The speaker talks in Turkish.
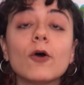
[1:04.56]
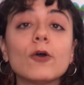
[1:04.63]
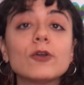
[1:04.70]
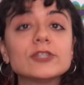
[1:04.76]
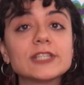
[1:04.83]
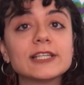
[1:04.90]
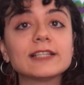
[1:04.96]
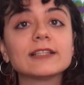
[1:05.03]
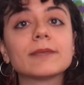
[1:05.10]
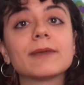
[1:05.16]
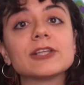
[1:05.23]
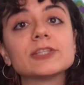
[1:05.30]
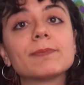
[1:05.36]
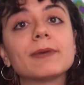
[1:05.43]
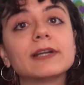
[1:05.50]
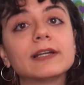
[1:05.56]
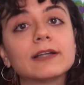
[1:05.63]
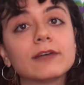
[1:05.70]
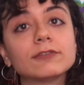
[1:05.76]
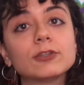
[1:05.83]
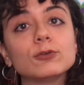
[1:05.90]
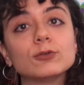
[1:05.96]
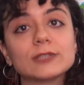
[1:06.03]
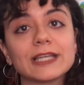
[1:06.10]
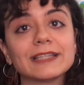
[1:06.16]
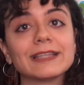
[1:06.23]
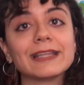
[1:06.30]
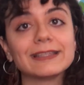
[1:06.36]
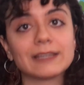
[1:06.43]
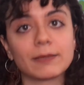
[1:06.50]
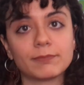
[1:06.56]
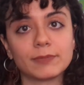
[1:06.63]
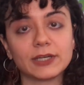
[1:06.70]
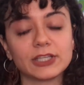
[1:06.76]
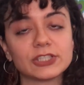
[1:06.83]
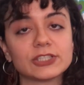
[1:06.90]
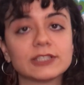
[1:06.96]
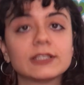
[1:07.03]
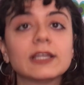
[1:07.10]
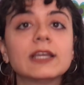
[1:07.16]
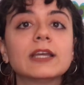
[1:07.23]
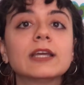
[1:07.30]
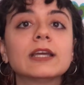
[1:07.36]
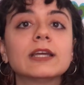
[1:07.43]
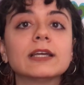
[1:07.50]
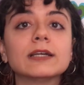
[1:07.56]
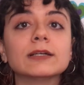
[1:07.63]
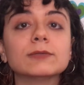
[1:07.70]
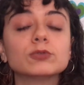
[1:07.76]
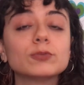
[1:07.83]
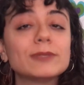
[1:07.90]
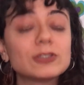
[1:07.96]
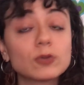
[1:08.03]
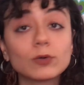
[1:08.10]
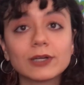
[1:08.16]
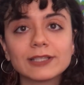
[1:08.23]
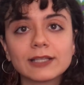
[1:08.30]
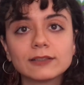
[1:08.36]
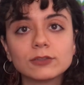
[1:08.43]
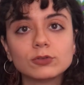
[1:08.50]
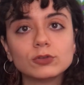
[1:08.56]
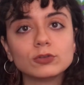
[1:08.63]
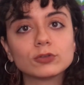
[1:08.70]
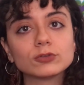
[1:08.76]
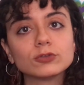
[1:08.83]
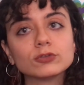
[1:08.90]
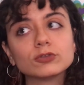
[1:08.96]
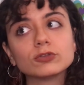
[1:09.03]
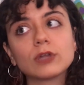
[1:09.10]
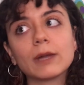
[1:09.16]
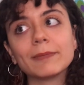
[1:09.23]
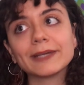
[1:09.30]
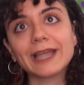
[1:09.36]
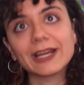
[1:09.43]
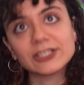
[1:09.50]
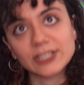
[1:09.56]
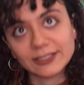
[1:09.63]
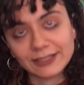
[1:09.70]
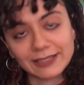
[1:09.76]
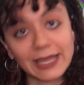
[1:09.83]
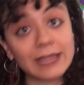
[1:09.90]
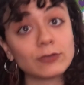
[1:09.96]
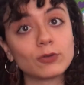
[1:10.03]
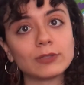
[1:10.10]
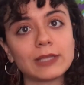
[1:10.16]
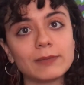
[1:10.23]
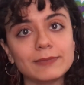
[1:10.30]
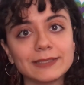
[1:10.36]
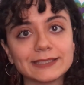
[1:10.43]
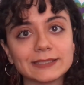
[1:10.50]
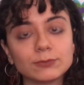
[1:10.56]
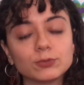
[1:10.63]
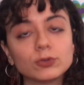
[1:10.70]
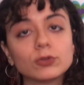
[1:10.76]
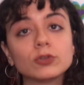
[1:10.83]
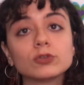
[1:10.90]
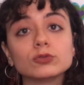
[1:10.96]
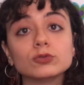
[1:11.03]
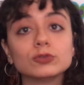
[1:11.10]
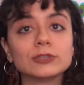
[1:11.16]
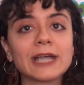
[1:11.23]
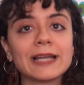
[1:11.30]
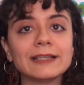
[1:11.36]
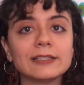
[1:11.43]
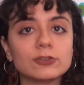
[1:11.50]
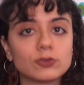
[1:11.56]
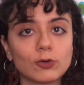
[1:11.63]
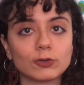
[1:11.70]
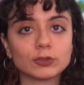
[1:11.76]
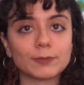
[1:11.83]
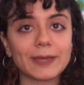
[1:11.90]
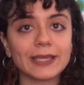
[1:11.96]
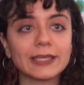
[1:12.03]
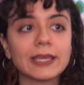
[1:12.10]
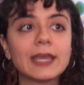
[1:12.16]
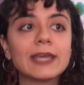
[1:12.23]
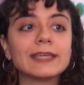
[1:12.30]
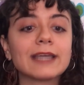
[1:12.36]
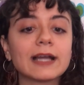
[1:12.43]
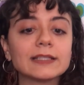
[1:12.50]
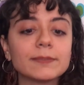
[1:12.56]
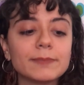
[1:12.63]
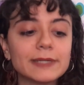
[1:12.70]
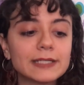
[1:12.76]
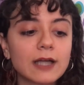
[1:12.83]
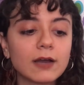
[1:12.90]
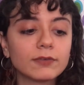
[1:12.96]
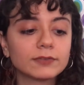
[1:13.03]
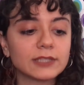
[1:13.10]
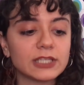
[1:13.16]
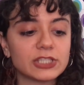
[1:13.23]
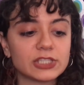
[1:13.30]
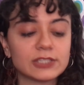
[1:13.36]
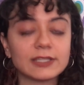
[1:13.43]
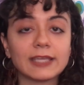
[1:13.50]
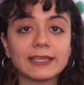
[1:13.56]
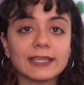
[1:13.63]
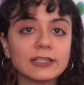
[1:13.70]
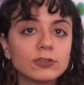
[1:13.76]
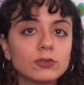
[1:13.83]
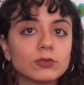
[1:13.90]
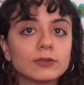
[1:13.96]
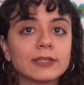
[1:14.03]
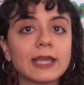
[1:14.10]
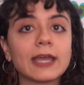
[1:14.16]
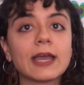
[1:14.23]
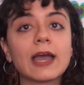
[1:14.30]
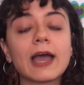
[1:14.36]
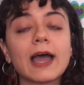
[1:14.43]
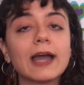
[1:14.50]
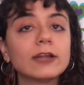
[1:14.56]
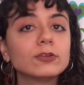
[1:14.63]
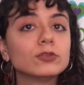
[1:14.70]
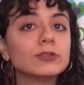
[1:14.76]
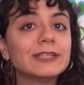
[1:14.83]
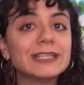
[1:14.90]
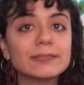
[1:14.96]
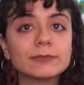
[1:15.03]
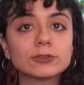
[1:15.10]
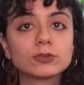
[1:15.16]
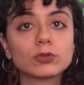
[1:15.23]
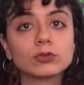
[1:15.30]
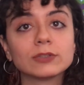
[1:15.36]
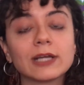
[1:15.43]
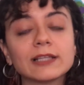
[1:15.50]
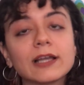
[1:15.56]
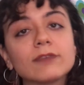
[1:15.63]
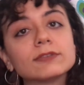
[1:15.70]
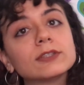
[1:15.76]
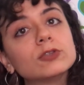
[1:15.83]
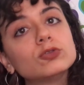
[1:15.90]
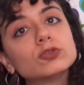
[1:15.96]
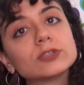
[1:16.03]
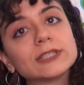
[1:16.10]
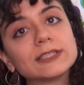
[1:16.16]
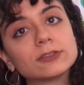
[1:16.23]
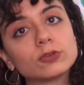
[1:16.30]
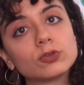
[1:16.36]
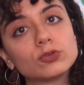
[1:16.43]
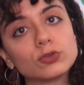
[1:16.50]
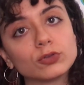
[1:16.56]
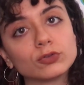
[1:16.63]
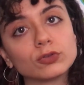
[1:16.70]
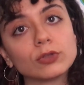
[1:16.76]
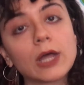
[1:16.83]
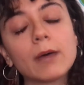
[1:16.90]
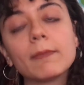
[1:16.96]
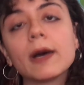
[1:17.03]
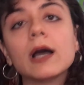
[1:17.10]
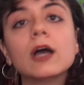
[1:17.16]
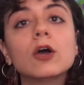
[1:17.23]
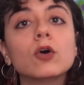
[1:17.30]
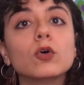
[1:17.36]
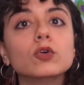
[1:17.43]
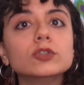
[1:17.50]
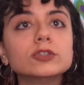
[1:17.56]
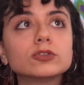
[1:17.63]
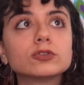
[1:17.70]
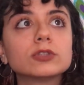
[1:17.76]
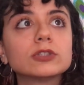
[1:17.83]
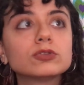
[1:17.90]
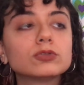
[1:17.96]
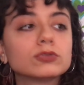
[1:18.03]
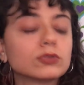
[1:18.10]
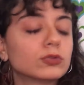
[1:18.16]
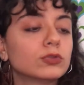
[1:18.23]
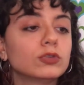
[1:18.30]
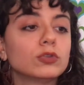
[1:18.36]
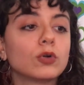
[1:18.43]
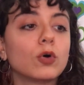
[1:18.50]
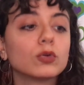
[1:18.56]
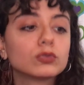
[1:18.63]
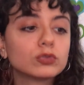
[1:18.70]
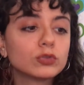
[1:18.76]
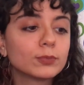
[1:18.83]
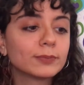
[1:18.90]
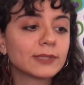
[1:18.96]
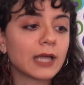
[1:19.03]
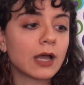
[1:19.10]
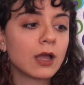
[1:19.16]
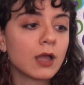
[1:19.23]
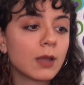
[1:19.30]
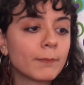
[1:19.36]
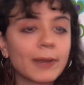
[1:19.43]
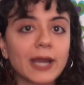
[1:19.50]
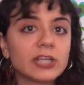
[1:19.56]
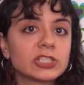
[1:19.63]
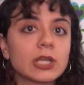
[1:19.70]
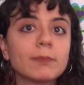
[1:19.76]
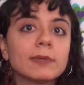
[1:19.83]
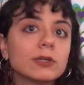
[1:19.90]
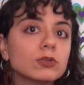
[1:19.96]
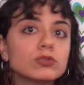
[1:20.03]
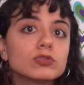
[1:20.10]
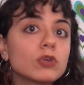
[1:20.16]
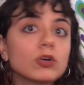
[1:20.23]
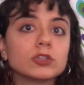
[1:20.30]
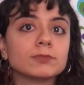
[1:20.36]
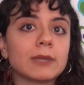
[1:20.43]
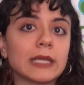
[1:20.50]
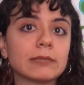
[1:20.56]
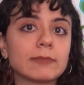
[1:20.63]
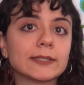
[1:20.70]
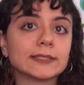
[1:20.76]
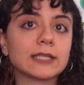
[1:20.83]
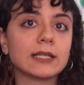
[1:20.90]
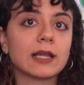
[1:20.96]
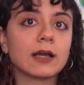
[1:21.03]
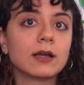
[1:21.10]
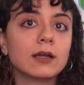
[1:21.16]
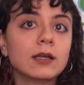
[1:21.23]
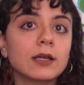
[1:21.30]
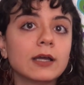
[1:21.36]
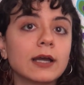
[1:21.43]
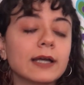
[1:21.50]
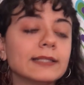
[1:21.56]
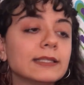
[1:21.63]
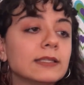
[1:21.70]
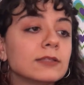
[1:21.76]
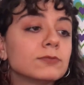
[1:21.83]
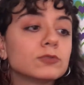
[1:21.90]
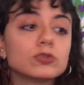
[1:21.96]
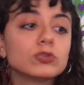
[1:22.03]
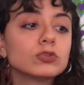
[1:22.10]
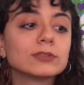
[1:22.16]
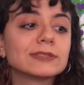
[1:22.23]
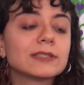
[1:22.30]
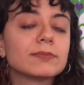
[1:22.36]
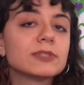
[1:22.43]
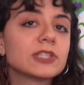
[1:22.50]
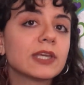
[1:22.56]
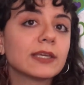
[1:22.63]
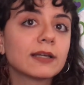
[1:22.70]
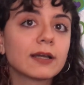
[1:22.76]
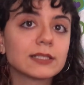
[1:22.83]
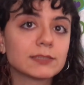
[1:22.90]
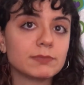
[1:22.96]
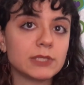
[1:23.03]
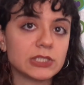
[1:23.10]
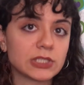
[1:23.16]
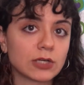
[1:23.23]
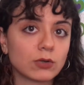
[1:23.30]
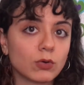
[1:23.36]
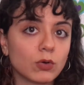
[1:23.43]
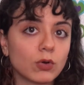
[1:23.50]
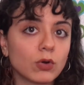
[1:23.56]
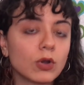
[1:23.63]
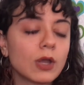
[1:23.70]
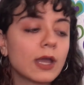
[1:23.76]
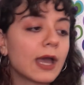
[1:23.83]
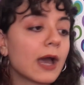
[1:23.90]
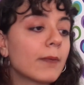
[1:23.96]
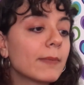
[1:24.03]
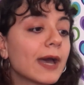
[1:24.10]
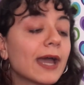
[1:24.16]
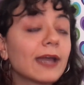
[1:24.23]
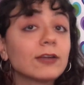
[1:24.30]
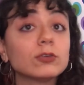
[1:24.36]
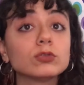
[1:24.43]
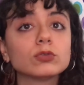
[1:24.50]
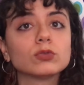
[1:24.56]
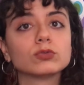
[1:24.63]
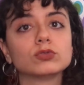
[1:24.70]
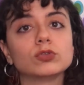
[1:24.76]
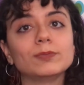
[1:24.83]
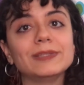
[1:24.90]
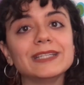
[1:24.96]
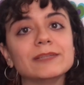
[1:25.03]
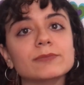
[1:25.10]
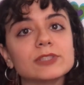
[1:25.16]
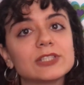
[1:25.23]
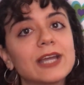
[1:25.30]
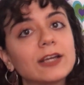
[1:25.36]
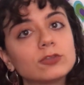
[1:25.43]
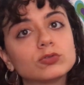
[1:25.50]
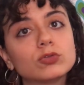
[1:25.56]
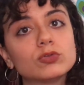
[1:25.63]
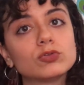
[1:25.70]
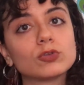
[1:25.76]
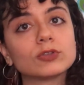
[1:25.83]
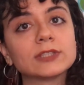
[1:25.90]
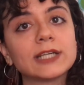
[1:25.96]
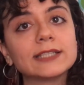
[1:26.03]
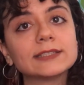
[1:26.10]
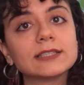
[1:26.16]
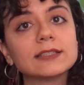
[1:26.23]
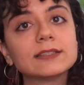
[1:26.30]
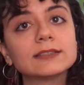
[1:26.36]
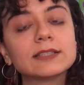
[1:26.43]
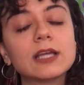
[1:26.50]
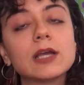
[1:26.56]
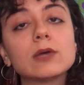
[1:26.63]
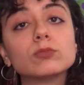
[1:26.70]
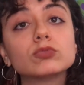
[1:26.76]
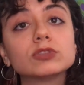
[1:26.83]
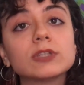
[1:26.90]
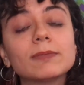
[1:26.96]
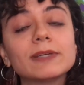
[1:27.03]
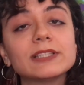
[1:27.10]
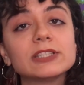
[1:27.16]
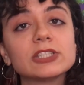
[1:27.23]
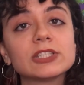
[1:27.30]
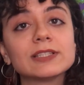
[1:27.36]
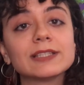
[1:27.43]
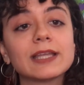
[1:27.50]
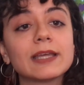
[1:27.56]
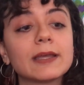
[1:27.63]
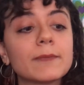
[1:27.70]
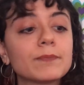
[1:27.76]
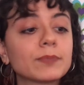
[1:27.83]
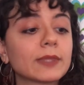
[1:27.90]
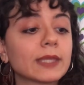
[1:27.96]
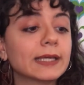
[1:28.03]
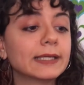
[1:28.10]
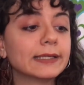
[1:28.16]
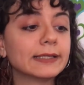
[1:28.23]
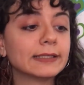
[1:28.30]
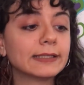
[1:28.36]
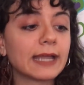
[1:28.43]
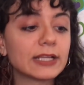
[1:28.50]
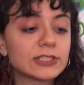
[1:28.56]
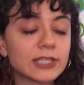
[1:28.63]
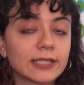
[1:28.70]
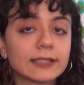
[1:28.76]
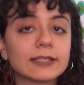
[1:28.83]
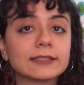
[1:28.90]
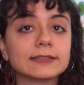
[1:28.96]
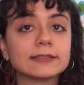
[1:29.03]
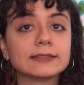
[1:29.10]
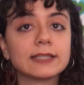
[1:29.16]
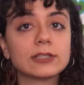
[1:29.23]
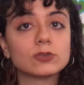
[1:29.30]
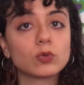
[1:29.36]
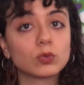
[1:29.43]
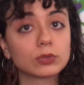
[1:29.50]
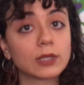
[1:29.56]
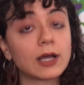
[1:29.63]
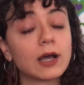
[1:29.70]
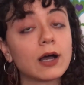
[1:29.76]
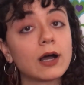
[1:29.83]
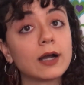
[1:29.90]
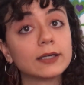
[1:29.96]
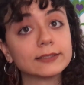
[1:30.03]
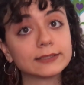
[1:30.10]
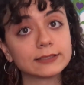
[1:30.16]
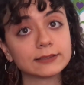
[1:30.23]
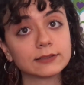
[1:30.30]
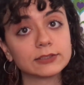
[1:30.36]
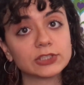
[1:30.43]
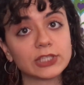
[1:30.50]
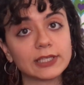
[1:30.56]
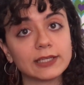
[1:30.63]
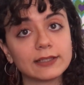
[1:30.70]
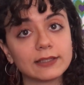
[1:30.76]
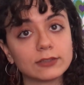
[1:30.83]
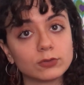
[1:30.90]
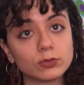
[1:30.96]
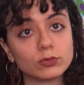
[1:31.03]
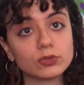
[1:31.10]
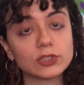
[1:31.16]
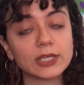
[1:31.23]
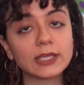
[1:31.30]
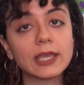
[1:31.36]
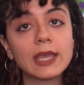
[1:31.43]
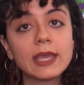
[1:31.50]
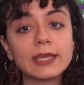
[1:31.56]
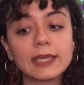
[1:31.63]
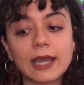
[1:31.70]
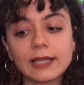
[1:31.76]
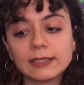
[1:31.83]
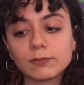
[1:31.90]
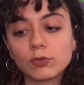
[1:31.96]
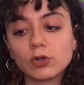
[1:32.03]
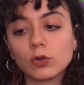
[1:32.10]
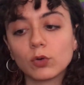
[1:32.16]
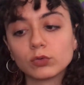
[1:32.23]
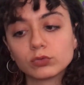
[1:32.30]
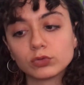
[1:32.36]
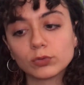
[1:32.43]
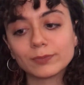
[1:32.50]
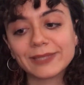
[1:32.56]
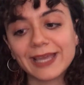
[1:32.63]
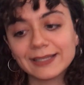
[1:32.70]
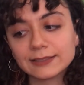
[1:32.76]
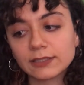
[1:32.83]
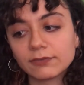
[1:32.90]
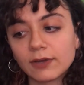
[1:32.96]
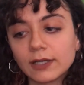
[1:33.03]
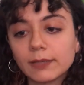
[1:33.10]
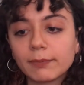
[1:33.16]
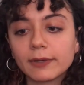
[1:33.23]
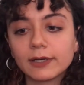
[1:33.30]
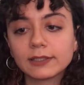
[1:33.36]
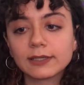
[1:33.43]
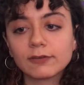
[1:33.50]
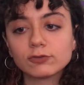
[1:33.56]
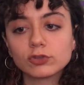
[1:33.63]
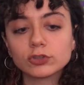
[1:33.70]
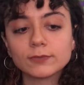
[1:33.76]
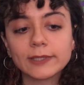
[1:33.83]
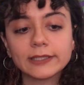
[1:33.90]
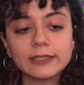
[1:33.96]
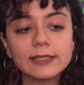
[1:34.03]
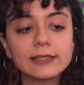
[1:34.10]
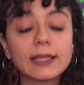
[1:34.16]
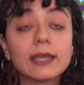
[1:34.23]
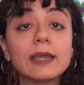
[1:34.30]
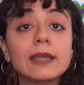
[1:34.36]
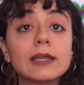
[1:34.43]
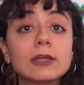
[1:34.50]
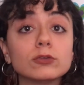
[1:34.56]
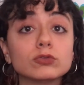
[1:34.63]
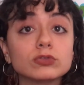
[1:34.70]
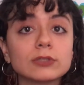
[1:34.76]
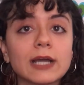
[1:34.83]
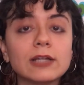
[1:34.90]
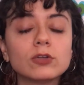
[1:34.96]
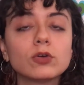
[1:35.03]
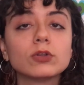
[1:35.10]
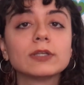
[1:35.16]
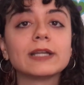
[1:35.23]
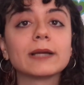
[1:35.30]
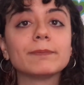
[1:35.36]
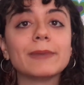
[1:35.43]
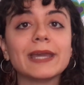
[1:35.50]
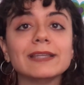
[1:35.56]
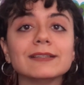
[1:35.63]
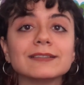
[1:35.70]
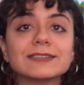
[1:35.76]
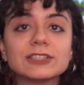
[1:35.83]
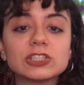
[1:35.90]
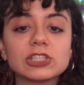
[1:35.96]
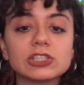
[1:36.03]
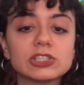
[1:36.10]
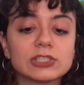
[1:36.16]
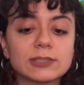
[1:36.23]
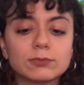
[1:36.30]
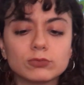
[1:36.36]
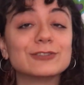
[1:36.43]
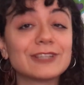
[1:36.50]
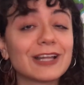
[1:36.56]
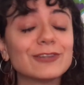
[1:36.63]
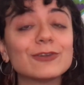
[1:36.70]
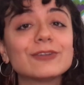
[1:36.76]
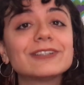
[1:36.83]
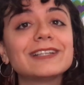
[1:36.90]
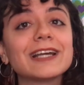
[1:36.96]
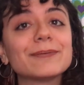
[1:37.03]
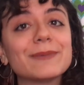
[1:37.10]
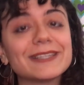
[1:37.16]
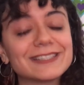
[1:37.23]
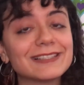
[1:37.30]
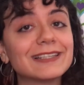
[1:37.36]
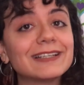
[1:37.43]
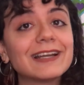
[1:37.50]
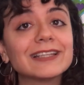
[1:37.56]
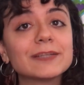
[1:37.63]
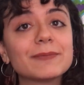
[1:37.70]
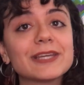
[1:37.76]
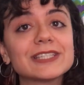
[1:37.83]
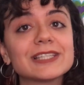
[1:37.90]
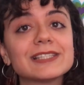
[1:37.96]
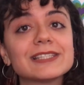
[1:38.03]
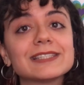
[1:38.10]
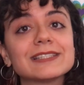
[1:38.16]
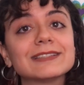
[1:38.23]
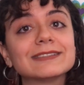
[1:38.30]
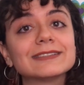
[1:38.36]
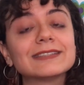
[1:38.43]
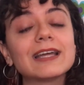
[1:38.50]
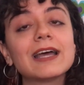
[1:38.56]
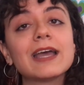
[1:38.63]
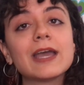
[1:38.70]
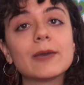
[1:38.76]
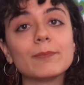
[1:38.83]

Öncelikle bence paragrafta yüksek net yapmak için e, bunu birçok kanalda duyuyorsunuz ama gerçekten en önemlisi bu düzenli çözmek. Yani bir hafta içinde 7 günde her gün 20 sorudan haftada 140 soru çözün. Ama o 140 soruyu oturup da perşembe günü çözmeyin mesela. Hani çünkü size bir şey katmayacak o. Ama her gün oturup 20'şer soru çözerseniz bu zaman içinde e, gerçekten size çok daha artı şekilde dönecek. Yani böyle oturup tek seferde paragraf çözmek değil de düzenli olarak beyninizi çalıştırıp düzenli olarak metinleri anlamaya çalıştığınızda